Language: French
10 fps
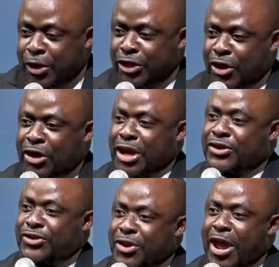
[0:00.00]
Nous disons
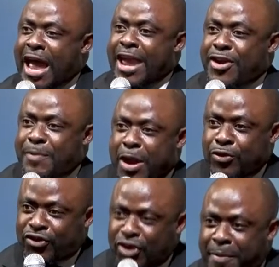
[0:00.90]
que Dieu a une
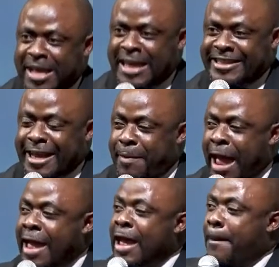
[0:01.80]
main, nous sommes dans ses
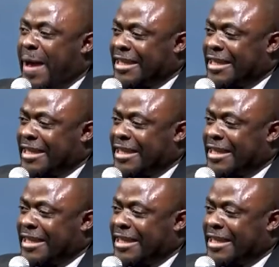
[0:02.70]
mains,